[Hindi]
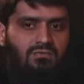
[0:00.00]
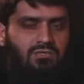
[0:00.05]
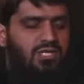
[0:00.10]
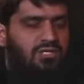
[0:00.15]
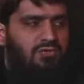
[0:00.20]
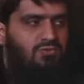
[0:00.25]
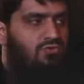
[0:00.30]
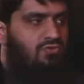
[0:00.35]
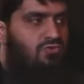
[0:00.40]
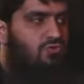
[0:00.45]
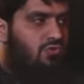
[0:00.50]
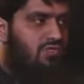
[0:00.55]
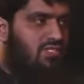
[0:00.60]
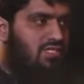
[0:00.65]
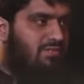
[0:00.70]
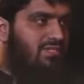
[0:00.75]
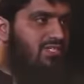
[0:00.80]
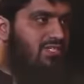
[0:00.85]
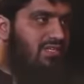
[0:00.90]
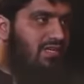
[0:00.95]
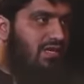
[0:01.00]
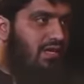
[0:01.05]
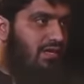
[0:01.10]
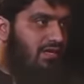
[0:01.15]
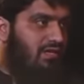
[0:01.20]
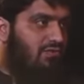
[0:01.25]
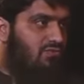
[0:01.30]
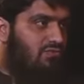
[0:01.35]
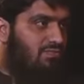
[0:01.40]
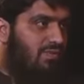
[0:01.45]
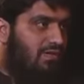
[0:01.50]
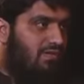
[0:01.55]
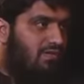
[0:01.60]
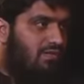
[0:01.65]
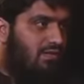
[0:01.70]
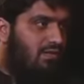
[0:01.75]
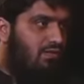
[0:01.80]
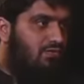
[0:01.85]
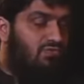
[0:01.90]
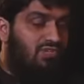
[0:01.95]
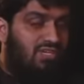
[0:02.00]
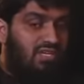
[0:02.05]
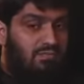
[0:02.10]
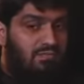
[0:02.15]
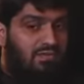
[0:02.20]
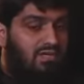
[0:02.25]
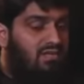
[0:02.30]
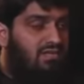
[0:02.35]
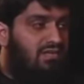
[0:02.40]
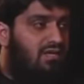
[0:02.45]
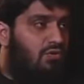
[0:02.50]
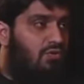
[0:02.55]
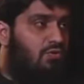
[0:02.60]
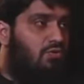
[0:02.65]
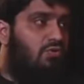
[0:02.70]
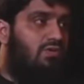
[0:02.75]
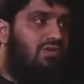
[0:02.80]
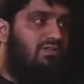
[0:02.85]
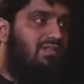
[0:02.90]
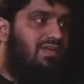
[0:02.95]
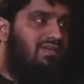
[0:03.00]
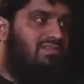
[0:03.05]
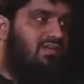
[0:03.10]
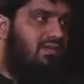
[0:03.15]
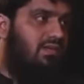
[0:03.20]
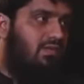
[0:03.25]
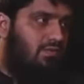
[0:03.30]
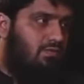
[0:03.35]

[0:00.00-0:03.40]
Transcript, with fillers: वो शायद दूसरों को समझ नहीं आ रही उस बात की उसकी अहमियत का लोगों को अंदाज़ा